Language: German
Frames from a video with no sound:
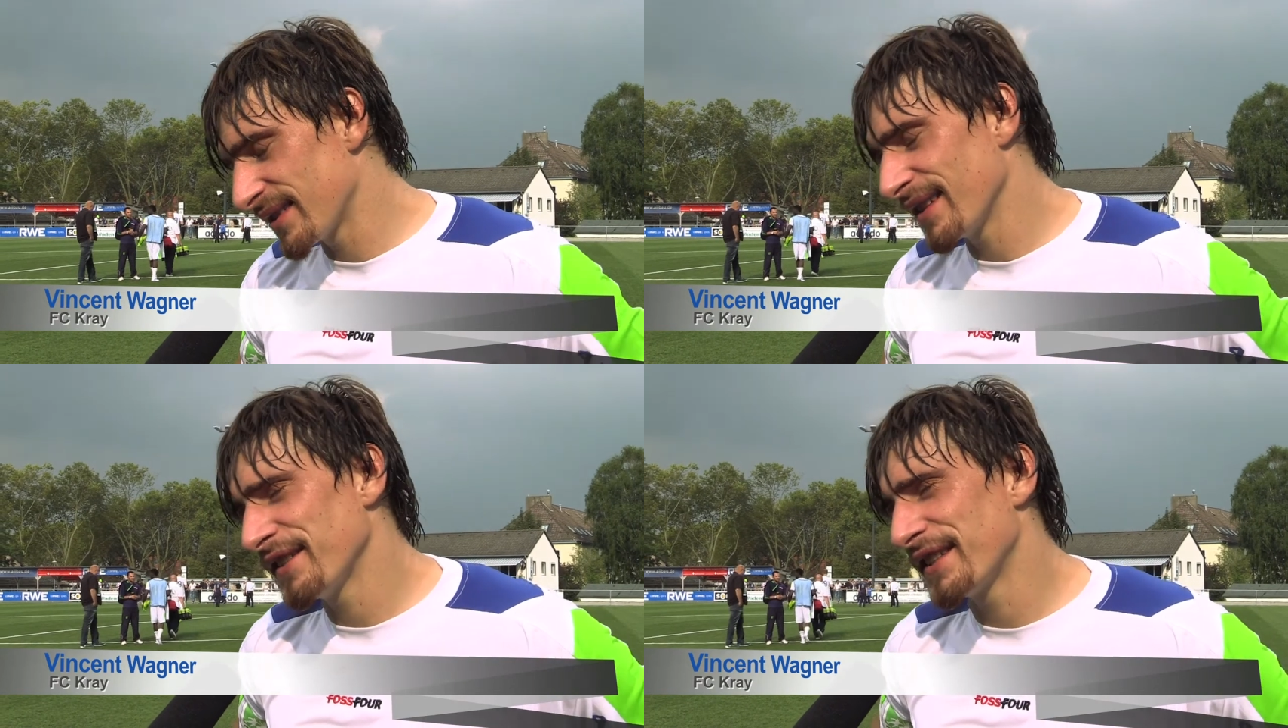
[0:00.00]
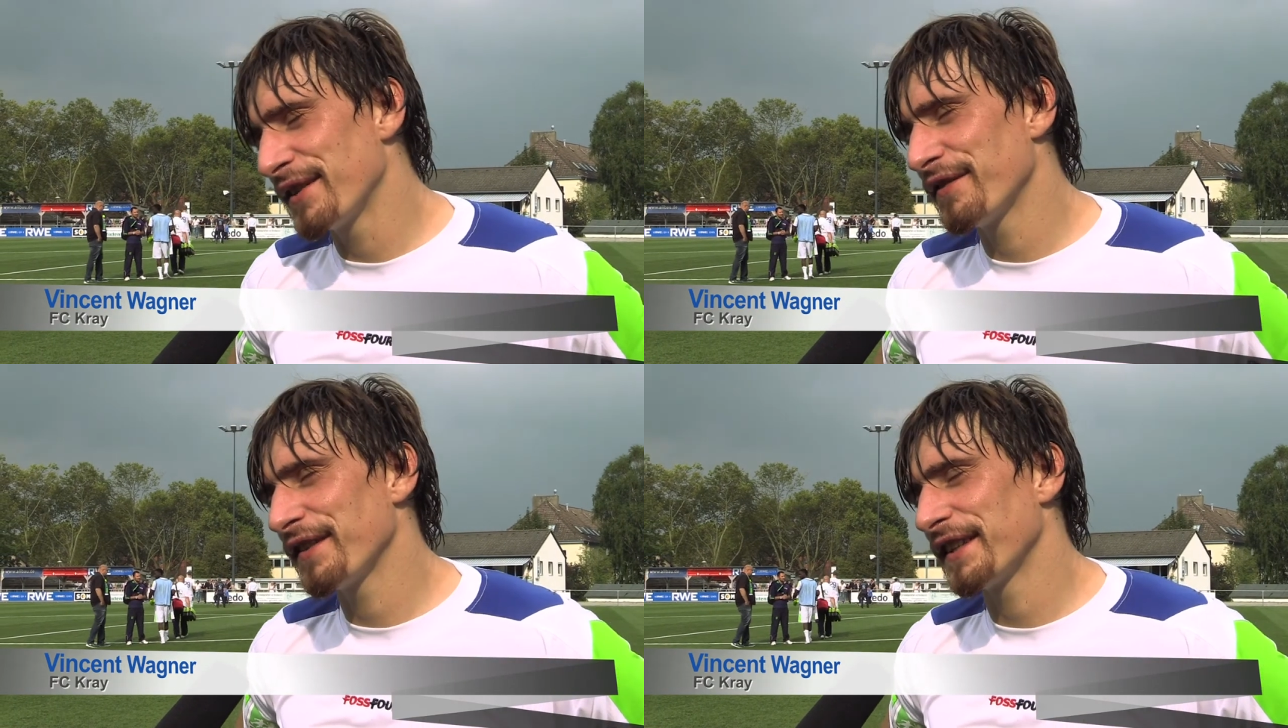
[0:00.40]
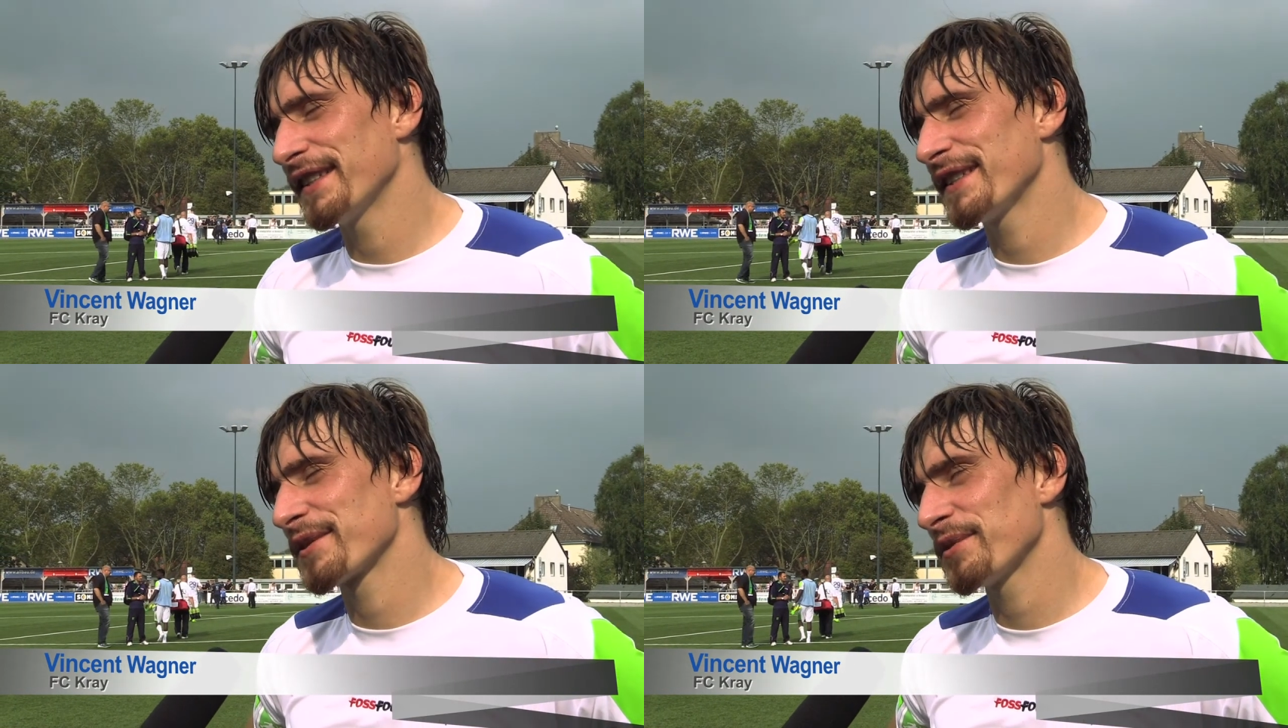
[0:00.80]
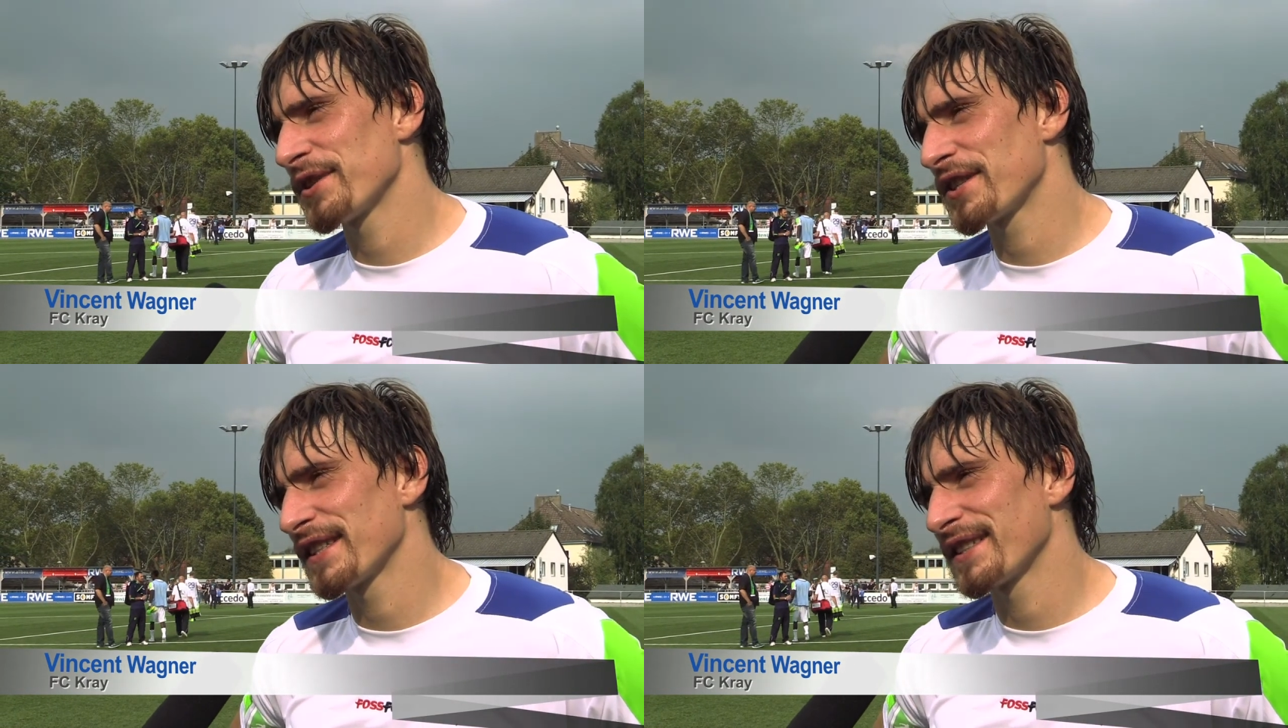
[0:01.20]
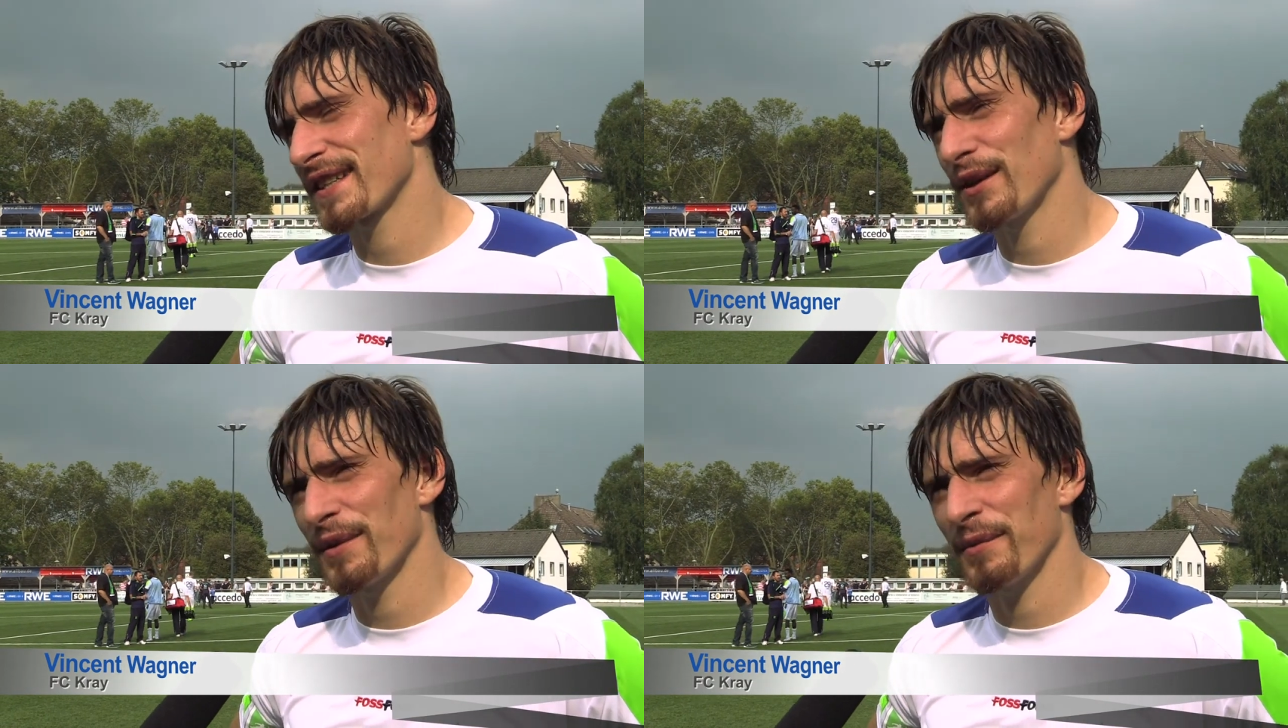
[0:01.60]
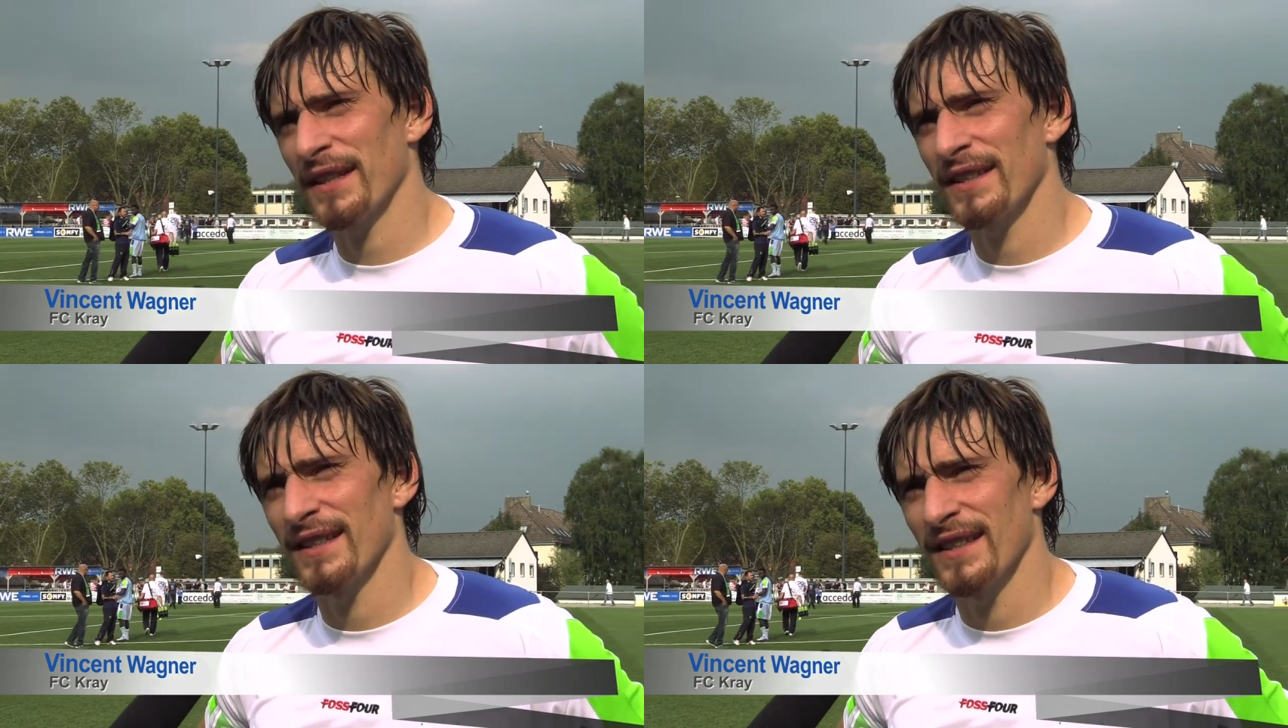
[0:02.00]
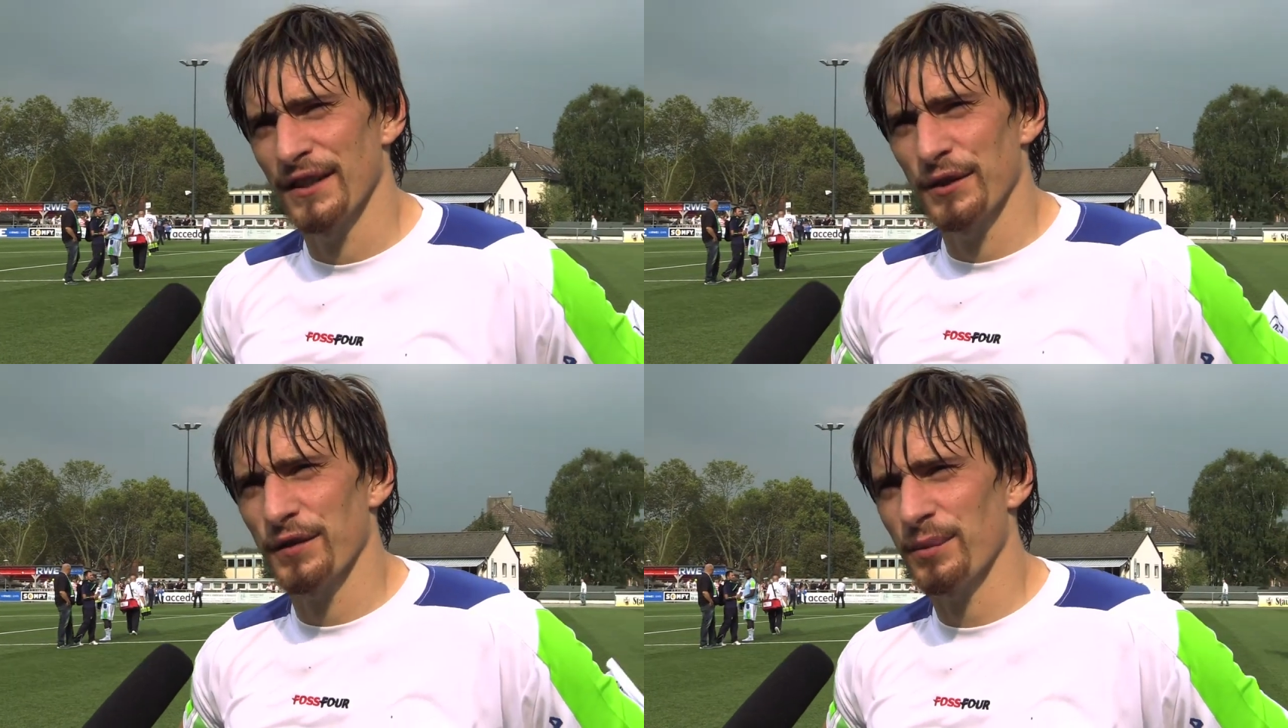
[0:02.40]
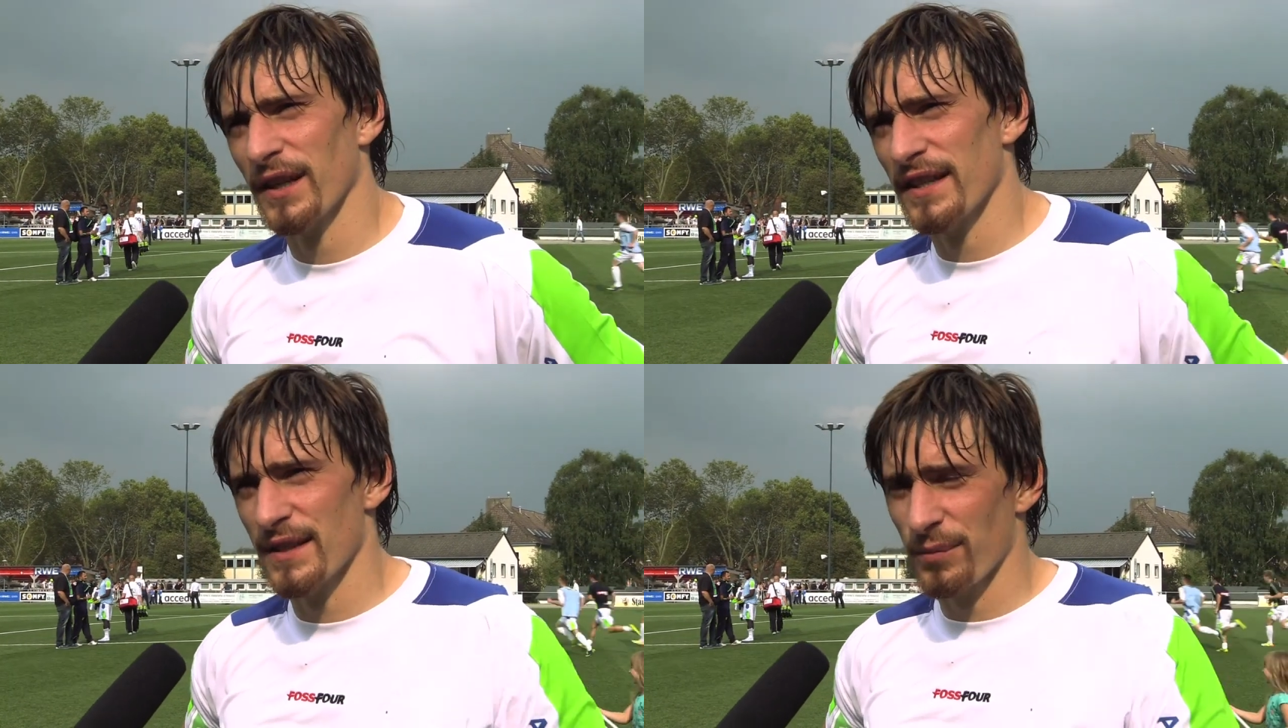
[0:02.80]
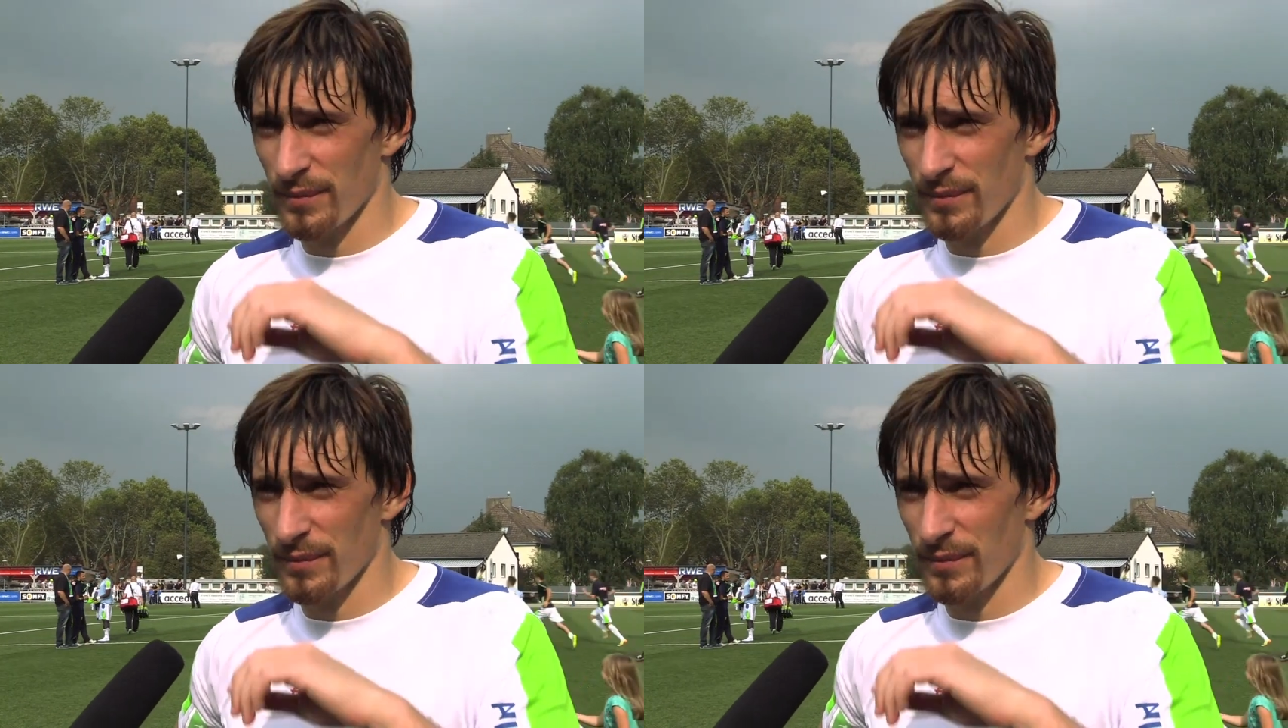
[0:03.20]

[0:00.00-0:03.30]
definitiv ein verdientes Unentschieden. Ich glaube, wenn man 35